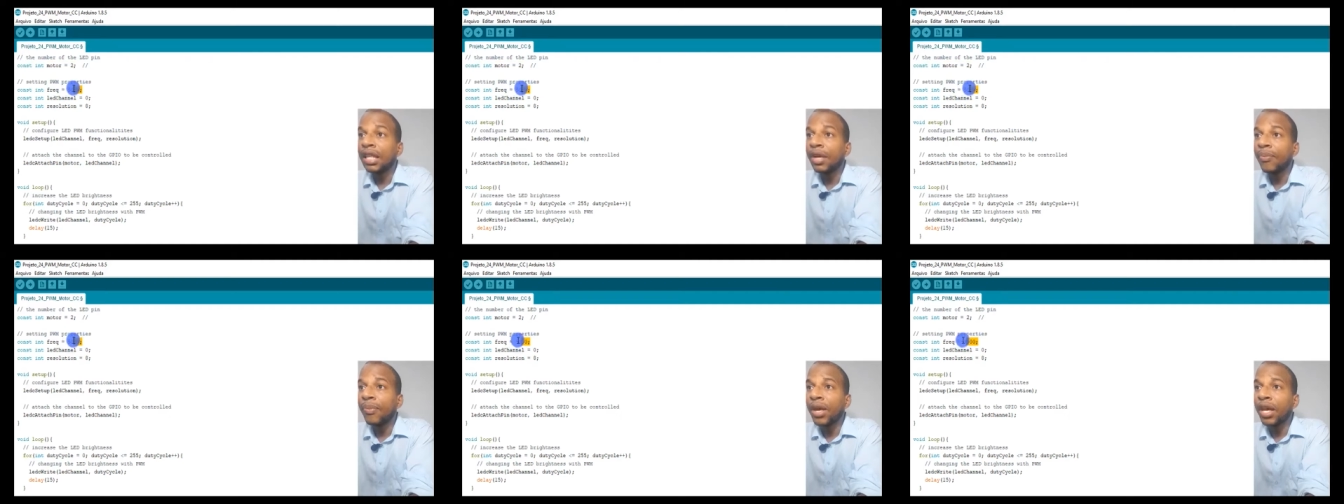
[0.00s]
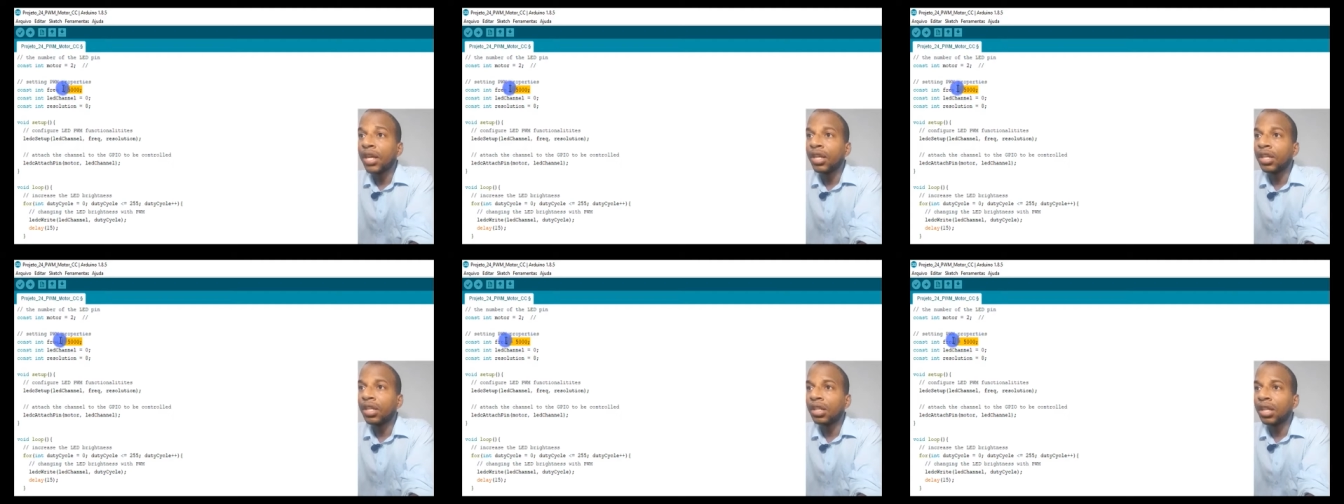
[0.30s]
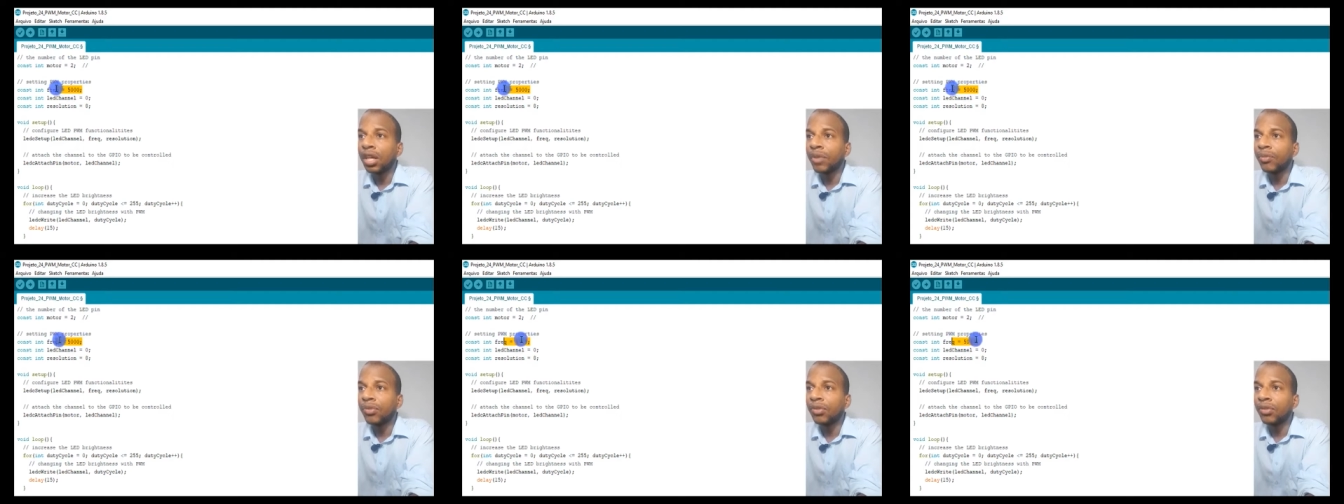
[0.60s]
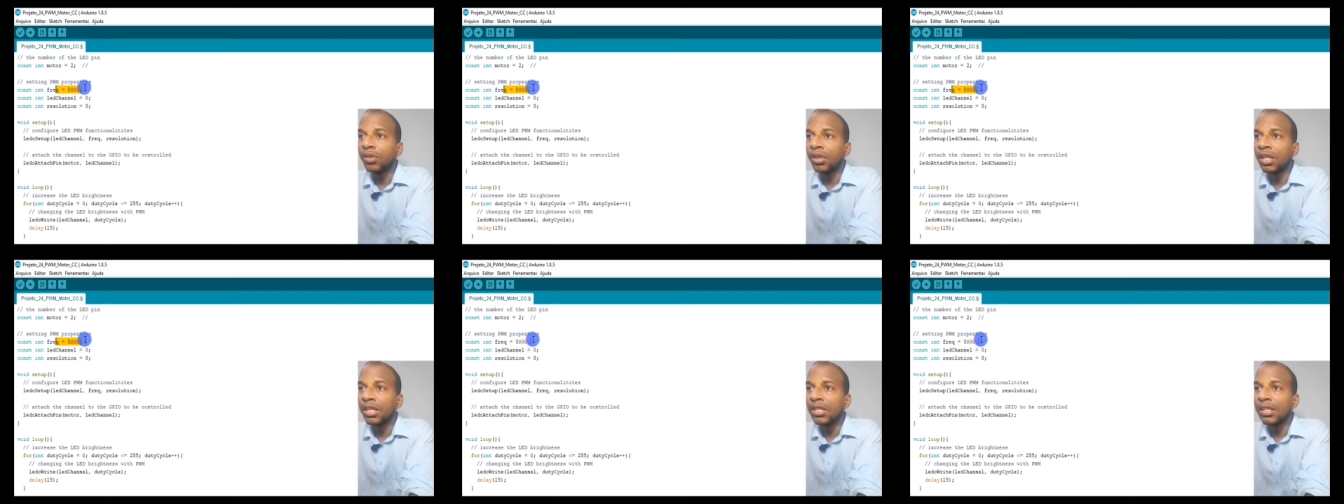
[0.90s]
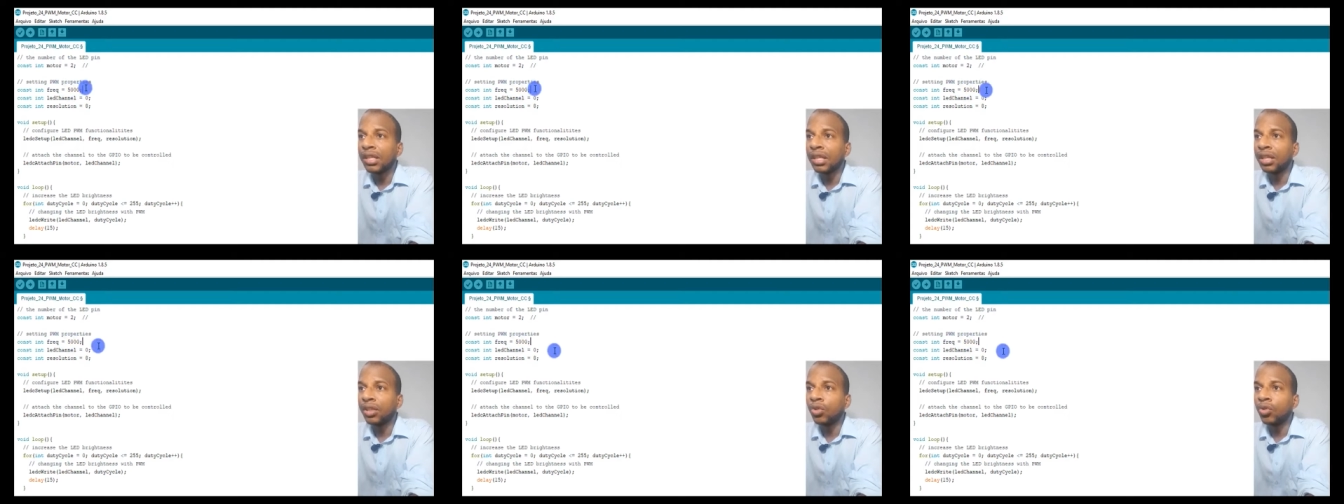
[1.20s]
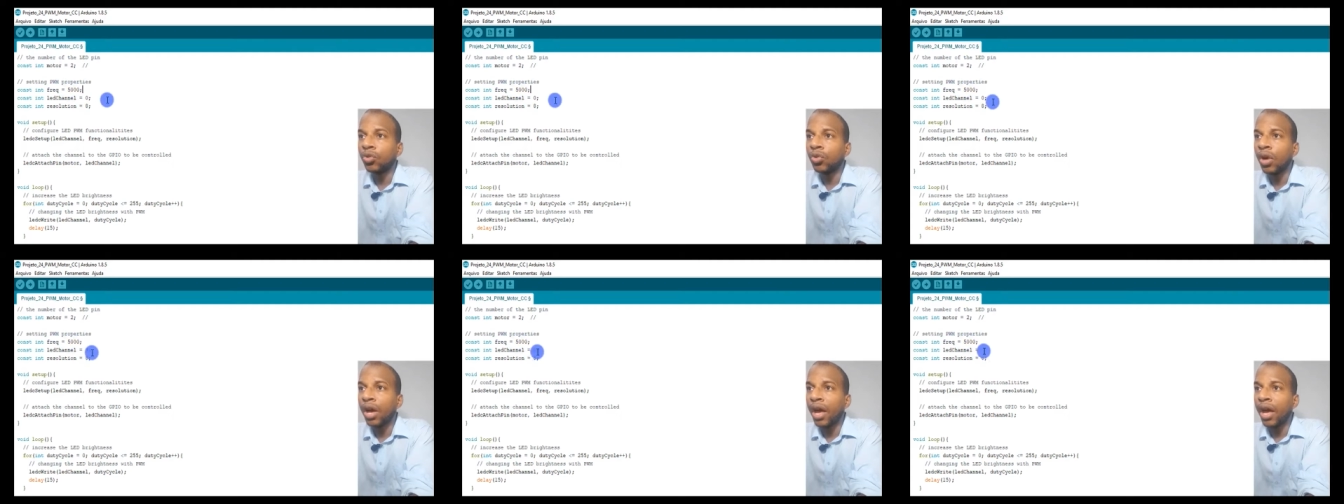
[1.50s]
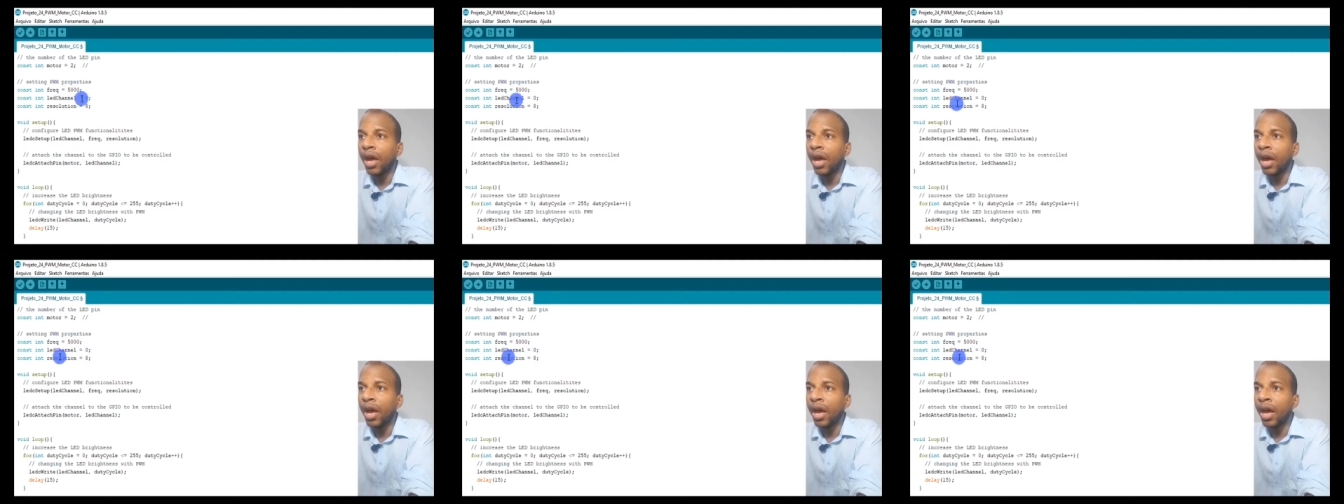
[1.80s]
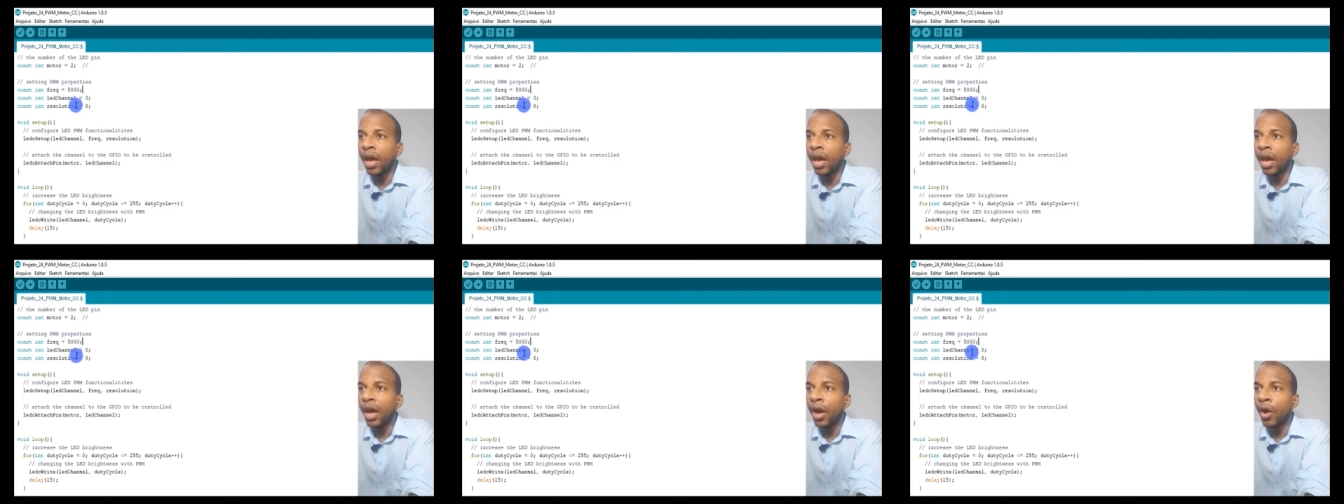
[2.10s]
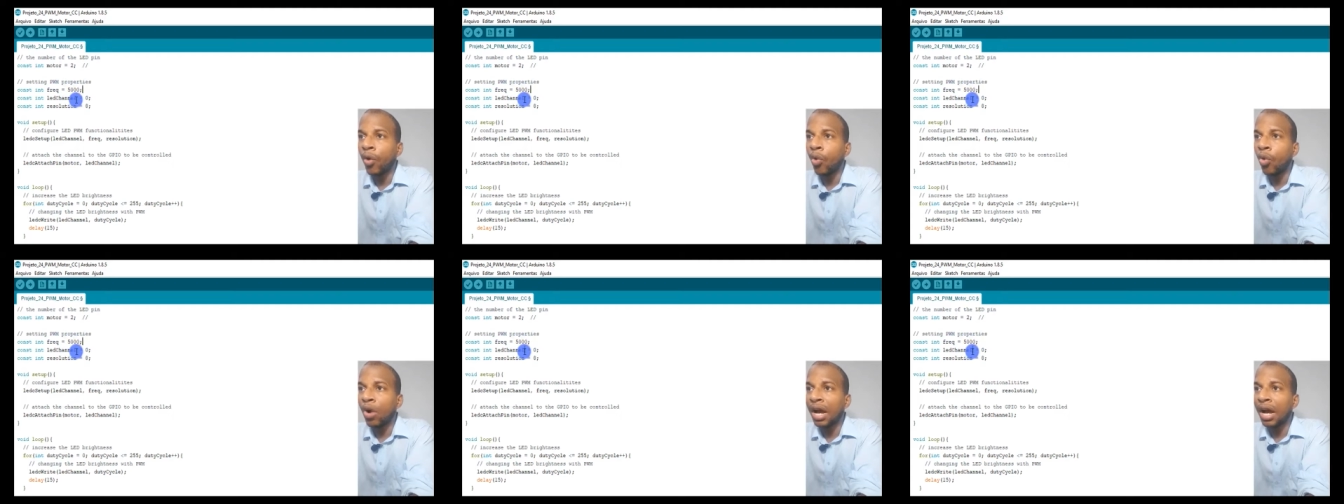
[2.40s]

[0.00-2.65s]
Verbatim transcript: também estamos utilizando é,